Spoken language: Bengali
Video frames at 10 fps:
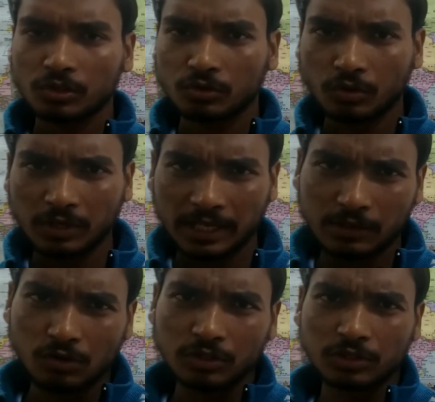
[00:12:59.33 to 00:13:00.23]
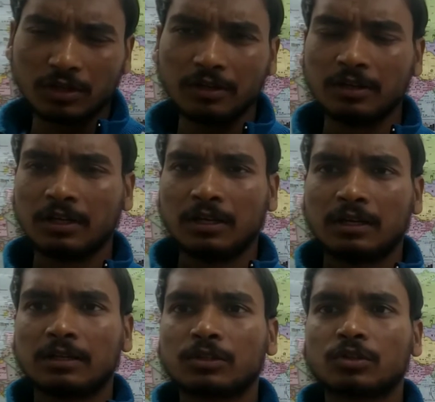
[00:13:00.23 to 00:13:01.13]
তো এইগুলো ছিল
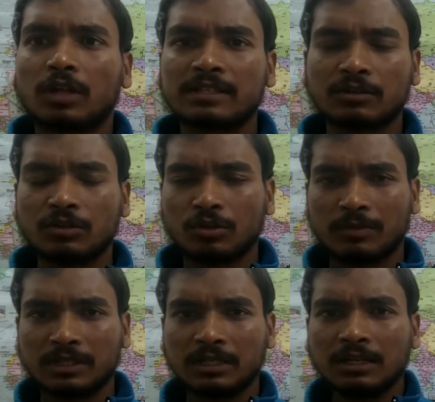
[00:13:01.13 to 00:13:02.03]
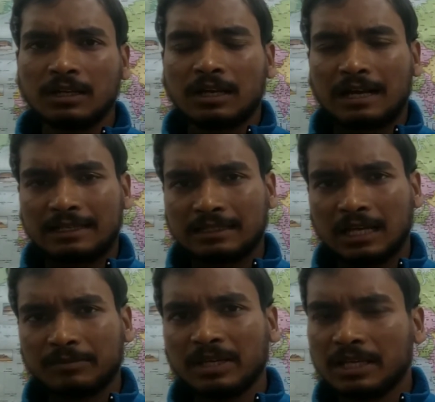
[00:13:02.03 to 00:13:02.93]
আশা করি তোমাদের কাজে
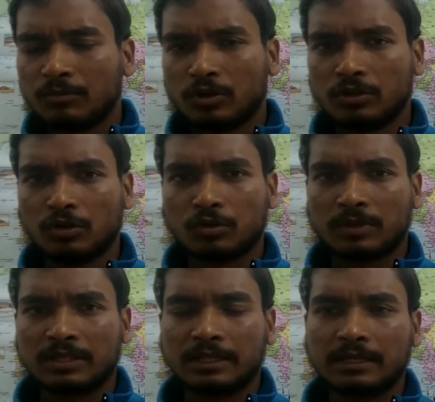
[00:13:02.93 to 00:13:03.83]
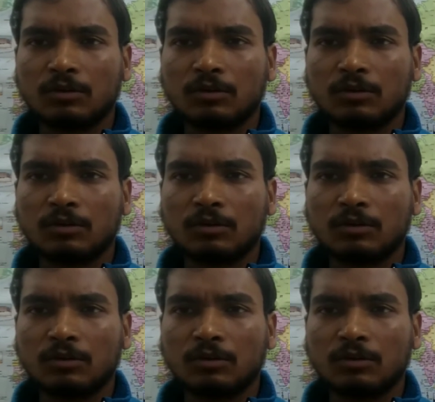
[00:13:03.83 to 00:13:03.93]
লাগবে এই বইগুলো তোমাদের দেখে